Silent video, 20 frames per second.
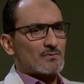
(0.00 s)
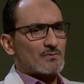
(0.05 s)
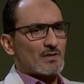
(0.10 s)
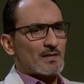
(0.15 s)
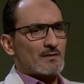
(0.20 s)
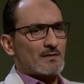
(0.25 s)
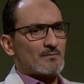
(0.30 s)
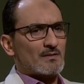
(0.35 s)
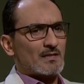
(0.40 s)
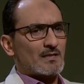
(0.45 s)

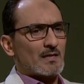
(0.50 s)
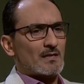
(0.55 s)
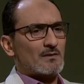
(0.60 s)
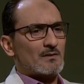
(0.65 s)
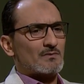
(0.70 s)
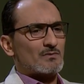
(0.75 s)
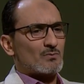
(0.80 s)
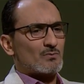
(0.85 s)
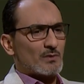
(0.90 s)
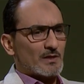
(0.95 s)
جريمة آل
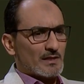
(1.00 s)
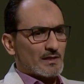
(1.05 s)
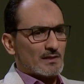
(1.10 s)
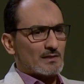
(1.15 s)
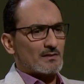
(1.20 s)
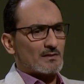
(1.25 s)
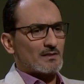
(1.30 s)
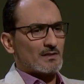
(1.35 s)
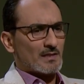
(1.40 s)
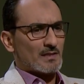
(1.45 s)

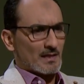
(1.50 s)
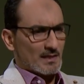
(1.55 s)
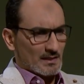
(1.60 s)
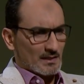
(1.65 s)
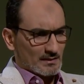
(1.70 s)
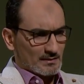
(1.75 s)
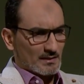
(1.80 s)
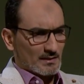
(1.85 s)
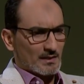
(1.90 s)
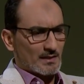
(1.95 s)
السويد اللي
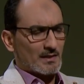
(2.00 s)
ذكرتها